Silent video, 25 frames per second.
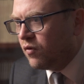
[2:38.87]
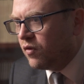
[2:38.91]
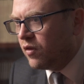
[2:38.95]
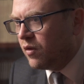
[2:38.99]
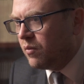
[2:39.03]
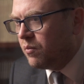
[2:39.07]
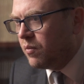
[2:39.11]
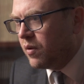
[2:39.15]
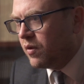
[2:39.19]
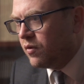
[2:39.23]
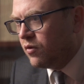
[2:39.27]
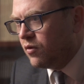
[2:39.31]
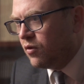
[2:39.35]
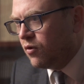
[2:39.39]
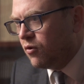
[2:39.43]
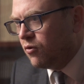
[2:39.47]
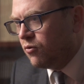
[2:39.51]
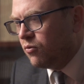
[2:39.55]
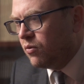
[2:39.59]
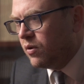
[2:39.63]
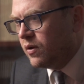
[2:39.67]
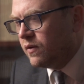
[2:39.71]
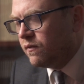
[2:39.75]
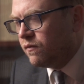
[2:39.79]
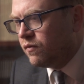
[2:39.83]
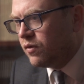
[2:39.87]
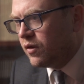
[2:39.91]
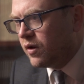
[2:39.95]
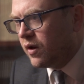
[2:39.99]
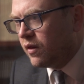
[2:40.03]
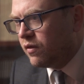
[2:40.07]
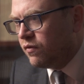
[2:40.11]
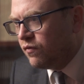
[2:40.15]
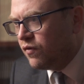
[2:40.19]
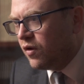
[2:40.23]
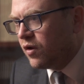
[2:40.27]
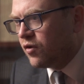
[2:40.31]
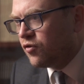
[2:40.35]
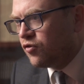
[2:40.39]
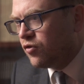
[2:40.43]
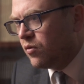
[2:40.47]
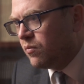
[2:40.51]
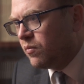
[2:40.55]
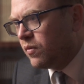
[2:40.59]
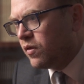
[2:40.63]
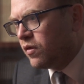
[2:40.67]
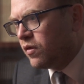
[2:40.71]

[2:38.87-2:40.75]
one będą w coraz większym